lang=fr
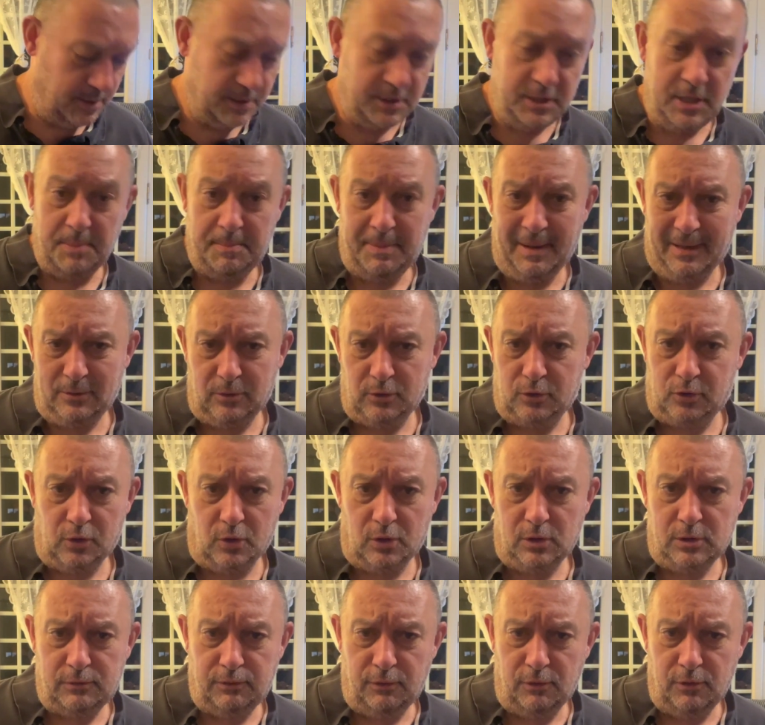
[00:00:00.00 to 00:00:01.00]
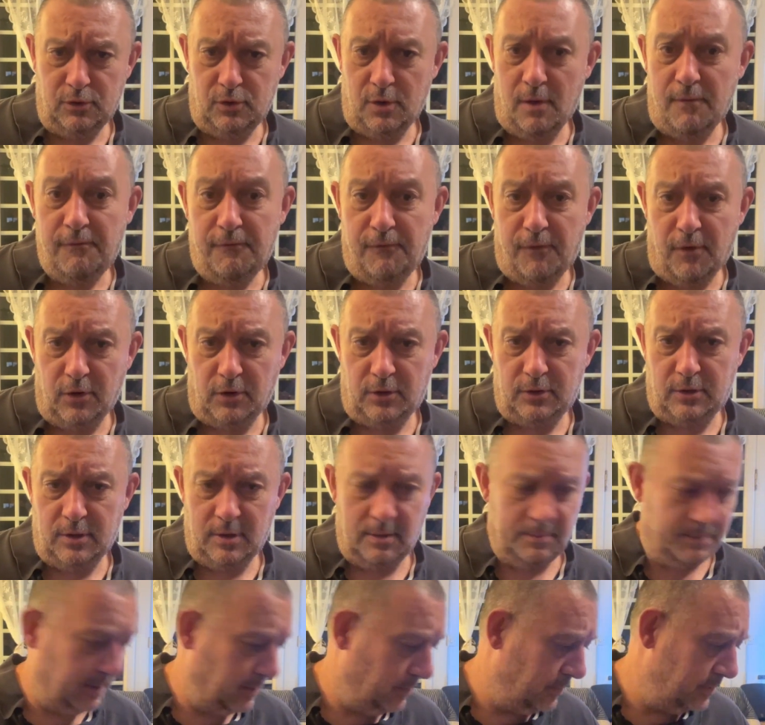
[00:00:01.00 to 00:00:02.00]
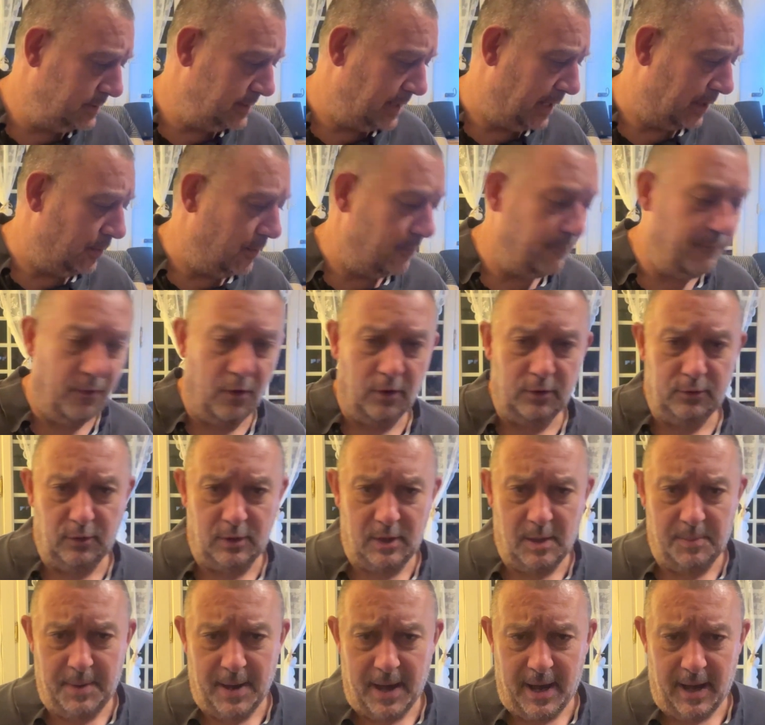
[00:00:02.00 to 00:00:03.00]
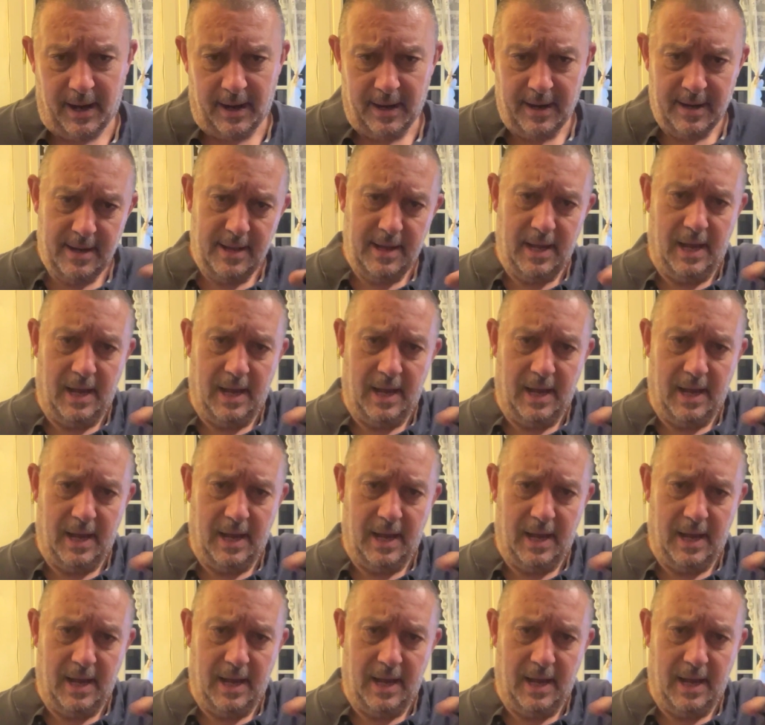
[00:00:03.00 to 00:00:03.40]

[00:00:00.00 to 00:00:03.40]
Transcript: j'ai pas d'autres transfo 9 volts priori, c'était un 9 volts au départ.